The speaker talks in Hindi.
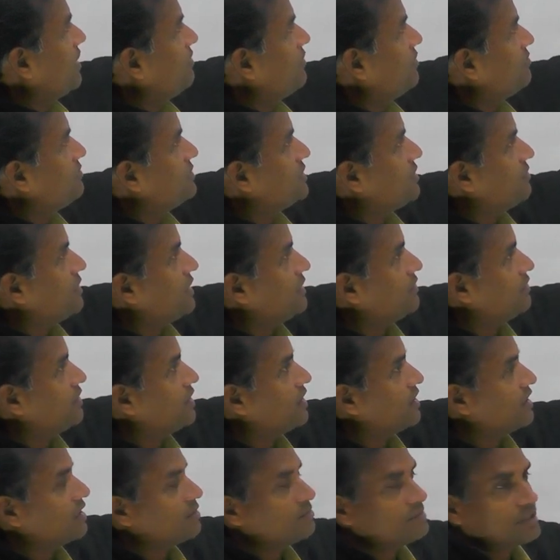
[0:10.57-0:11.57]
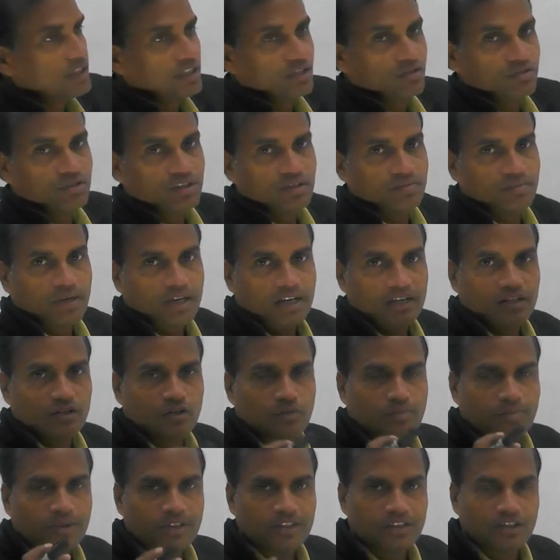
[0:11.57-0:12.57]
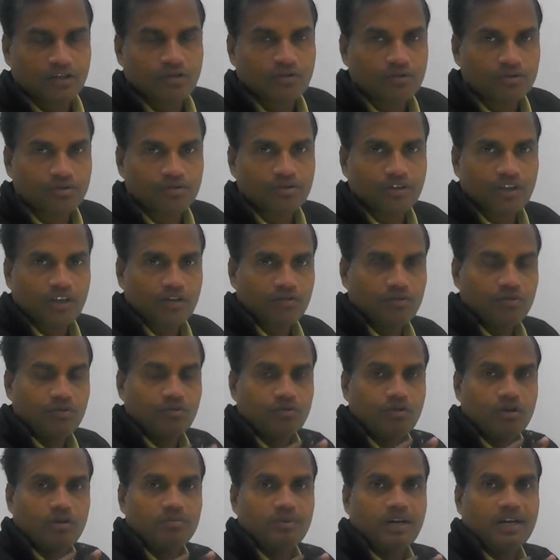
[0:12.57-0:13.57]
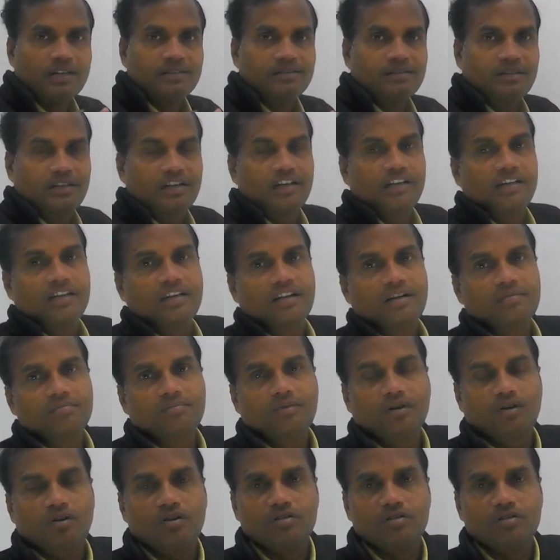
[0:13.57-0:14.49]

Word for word: एवं समांतर क्रम संयोजन माने जो प्रतिरोध होते हैं उनको हम आज श्रेणी क्रम